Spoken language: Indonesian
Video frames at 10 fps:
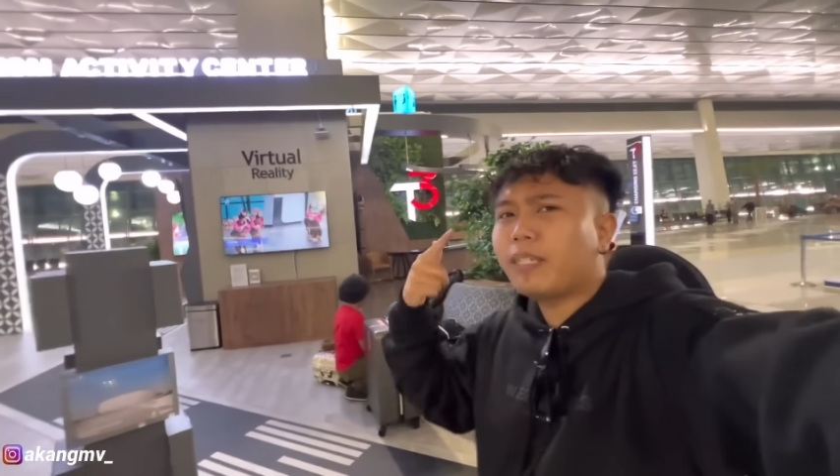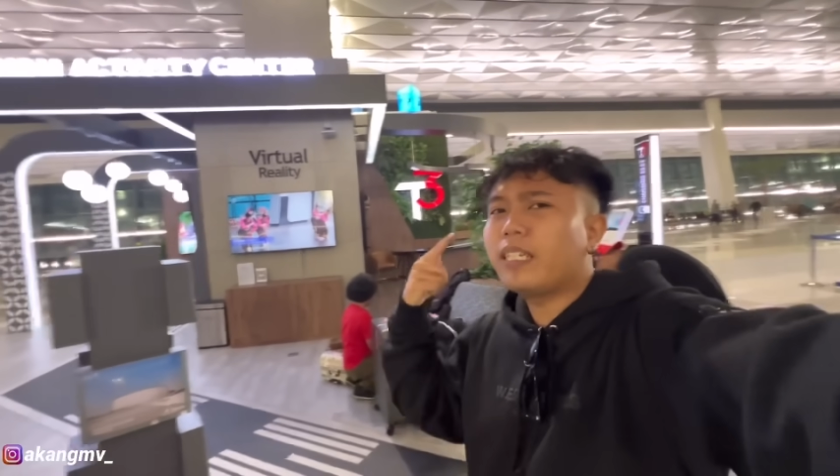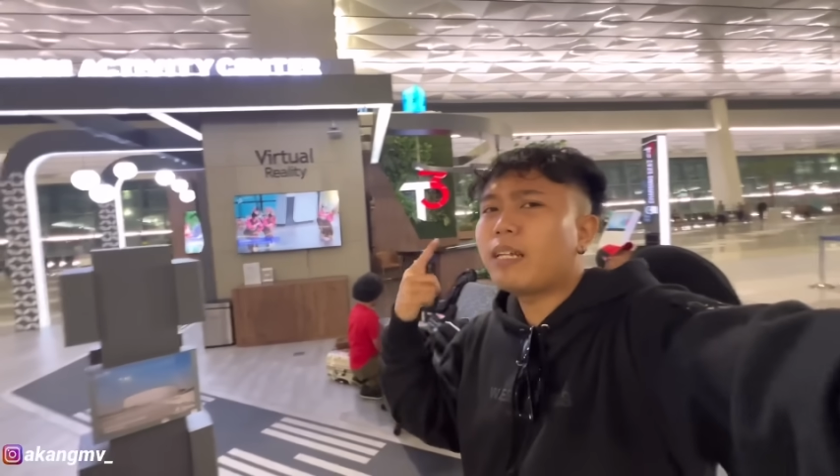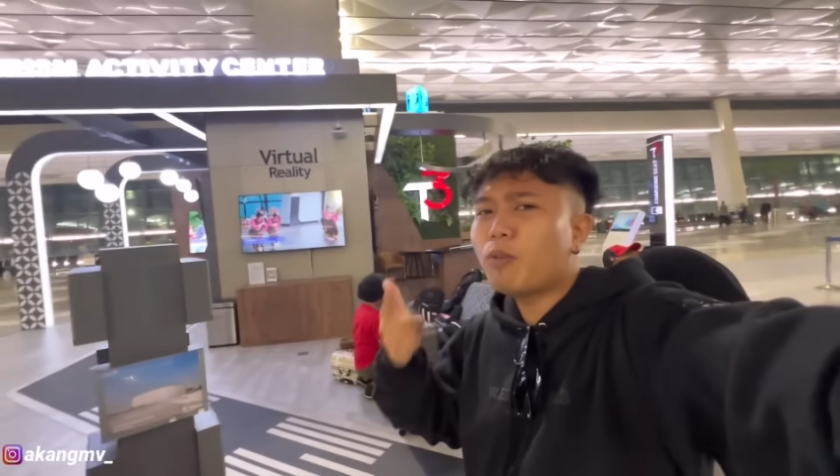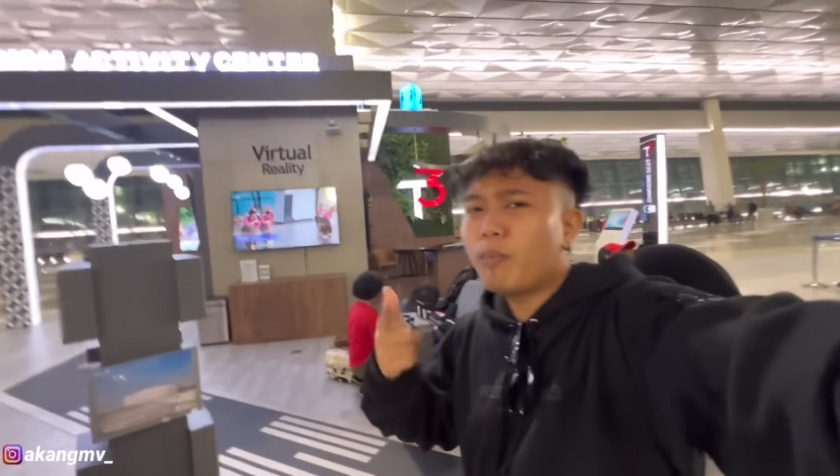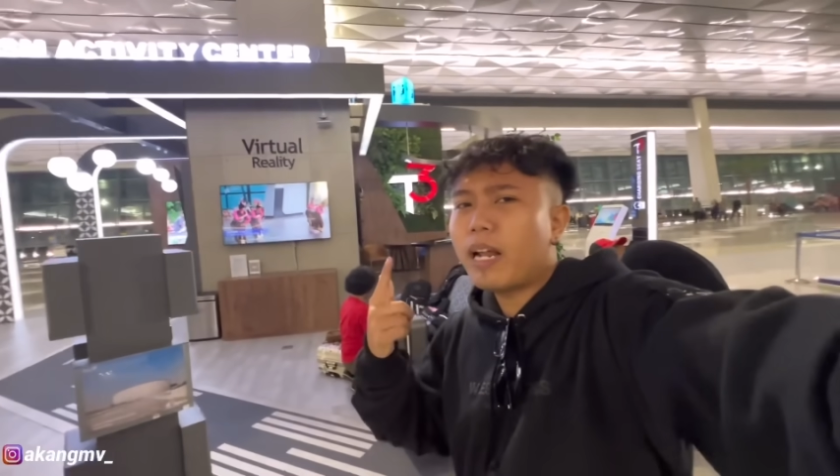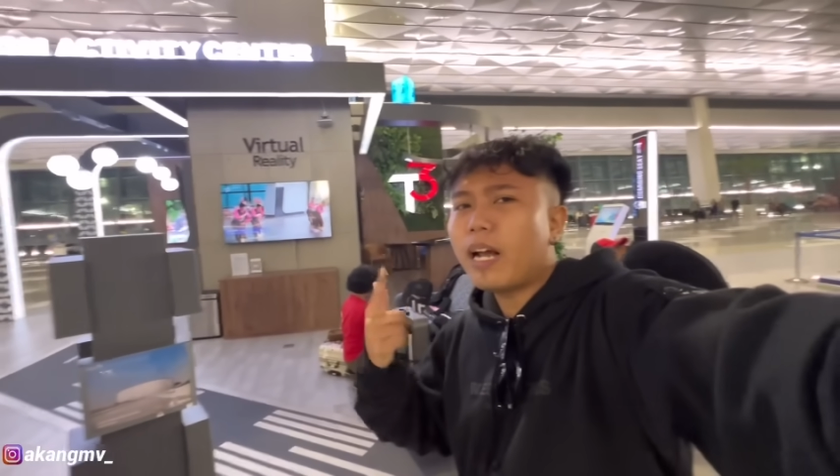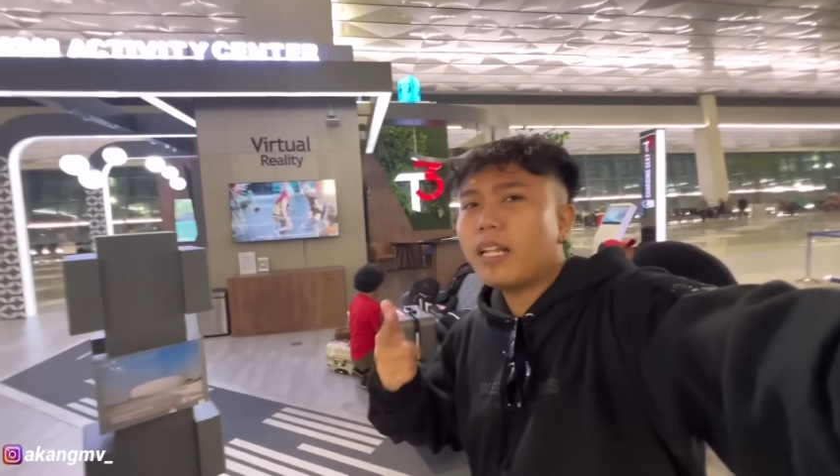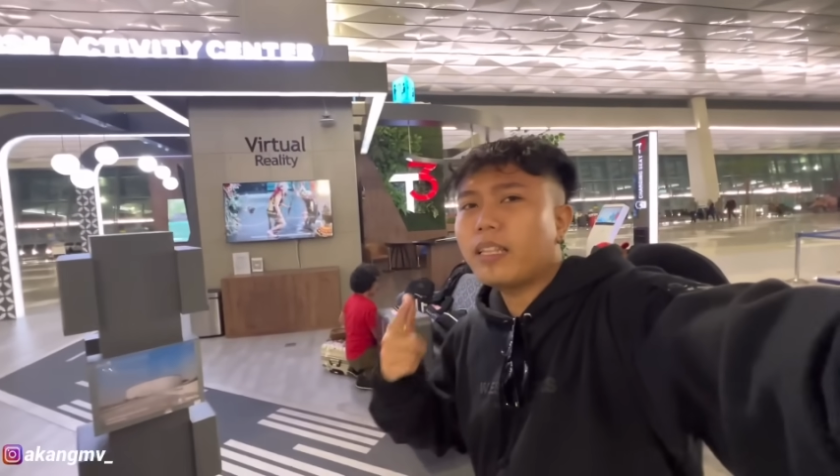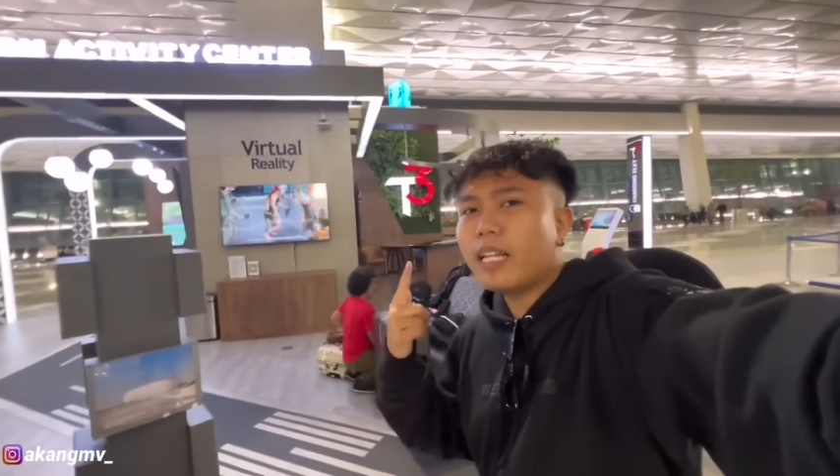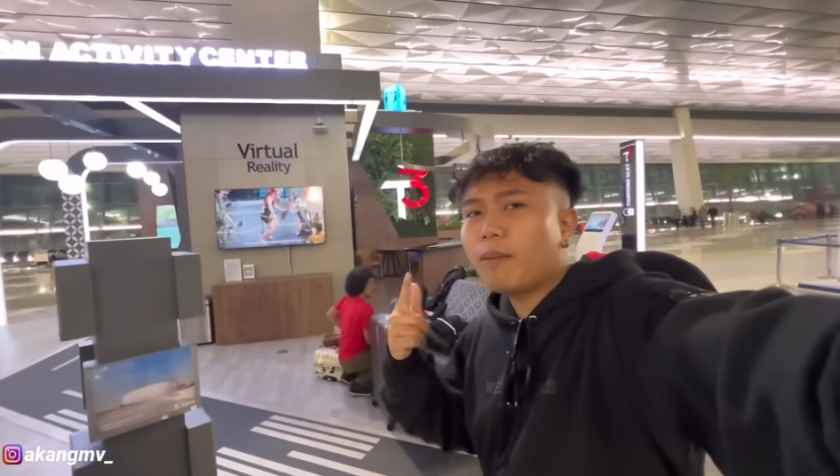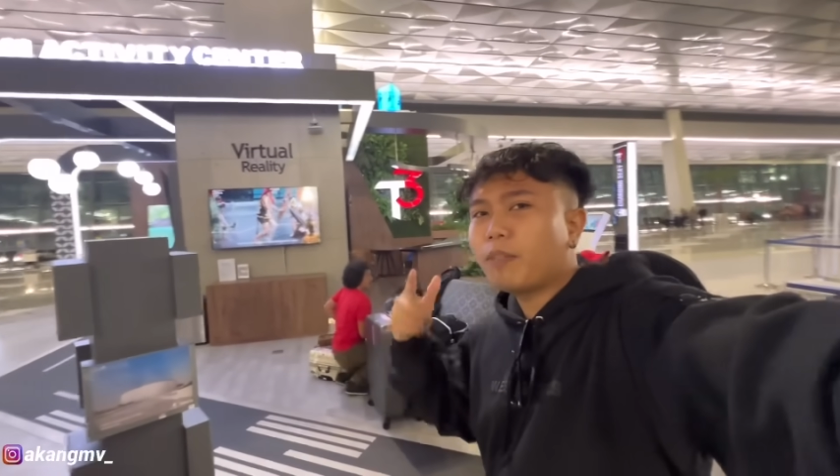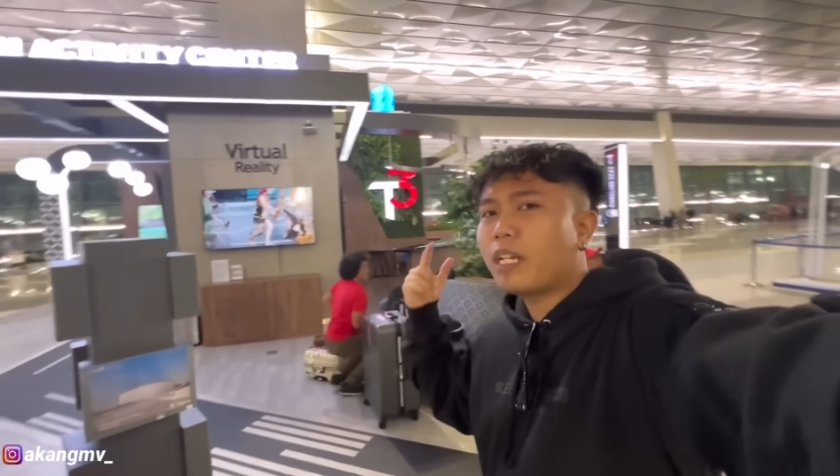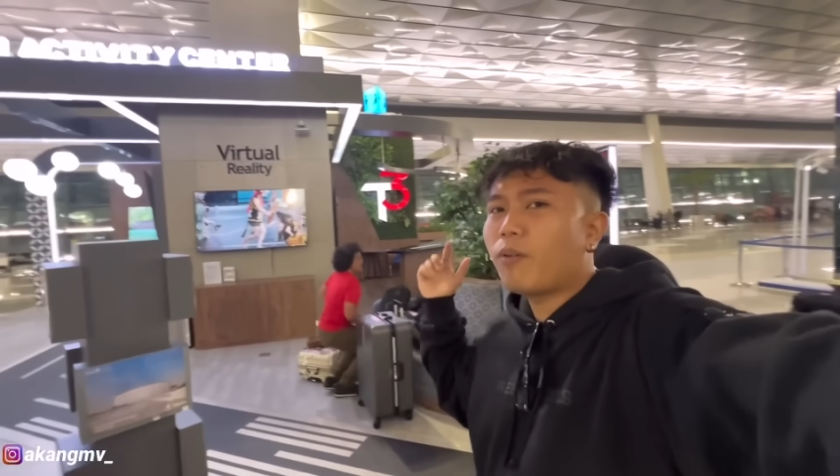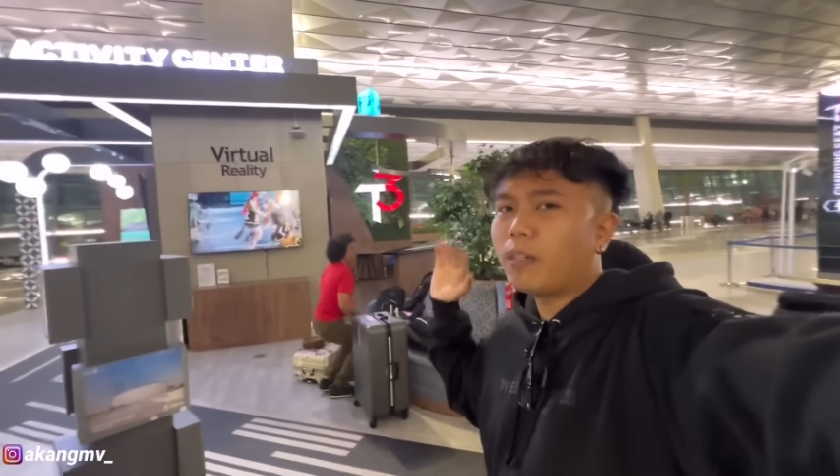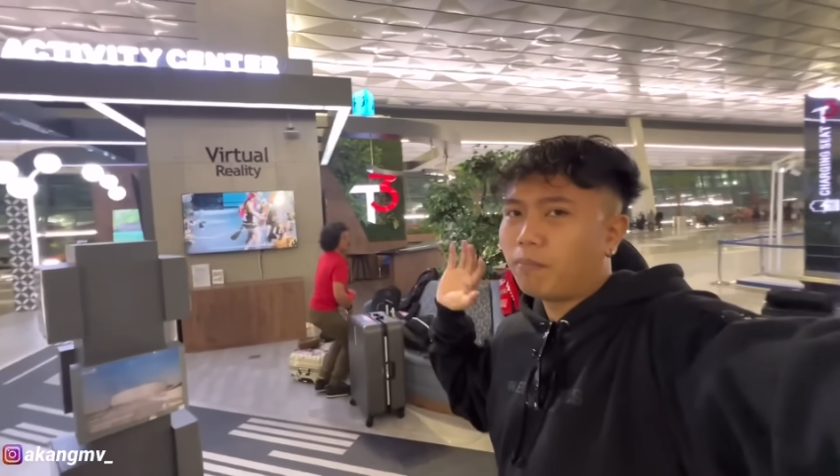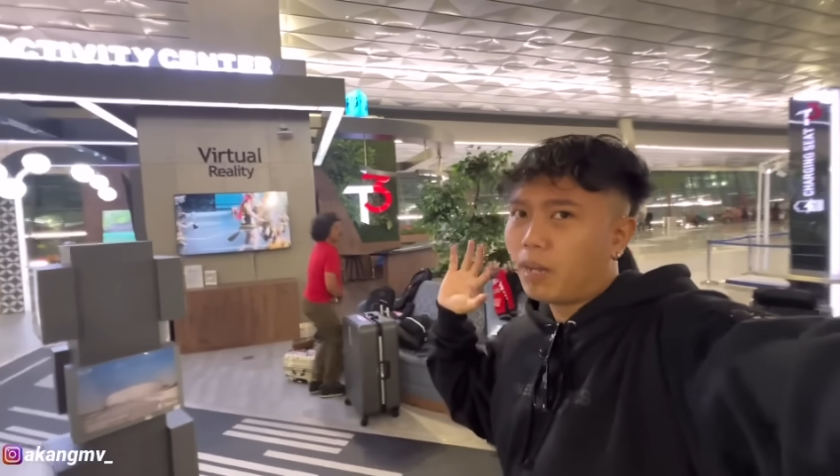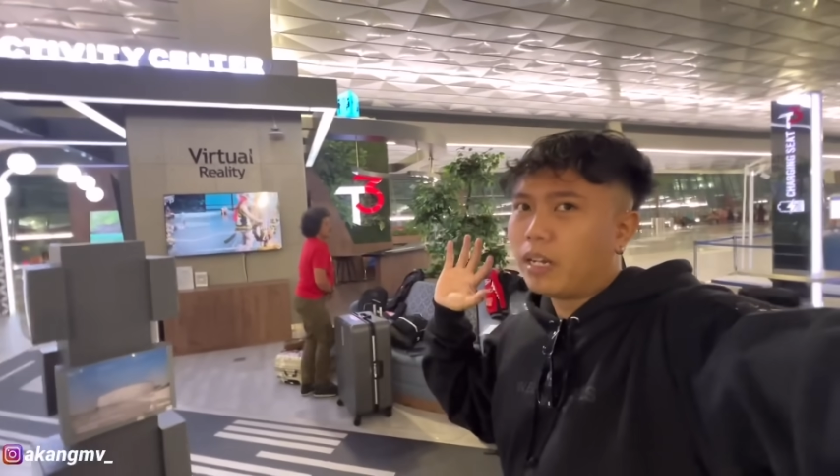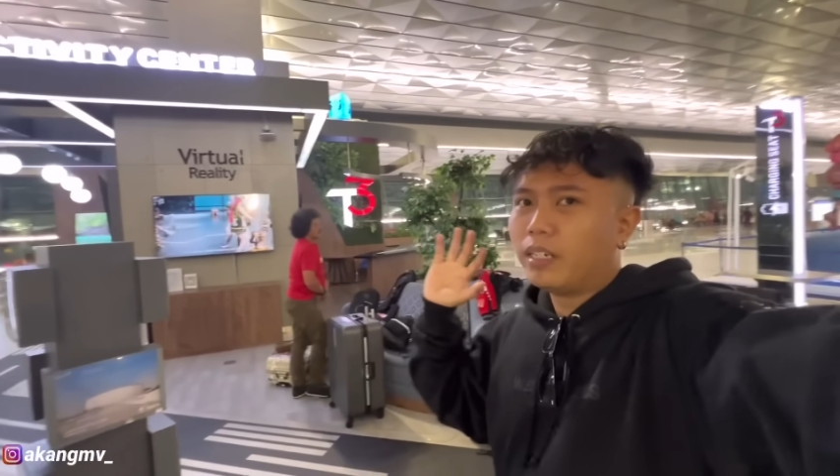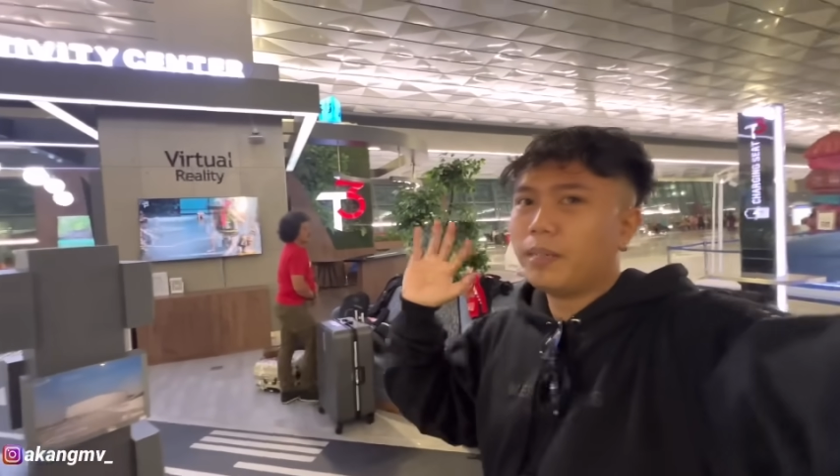pas kita mau berangkat naik pesawat
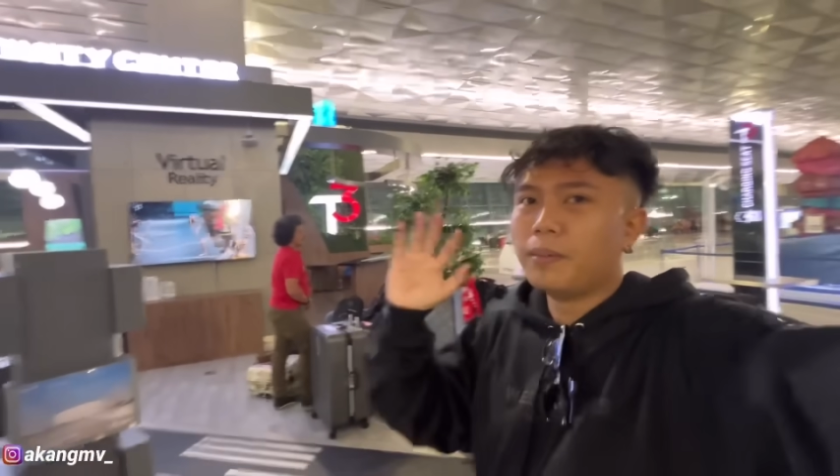bye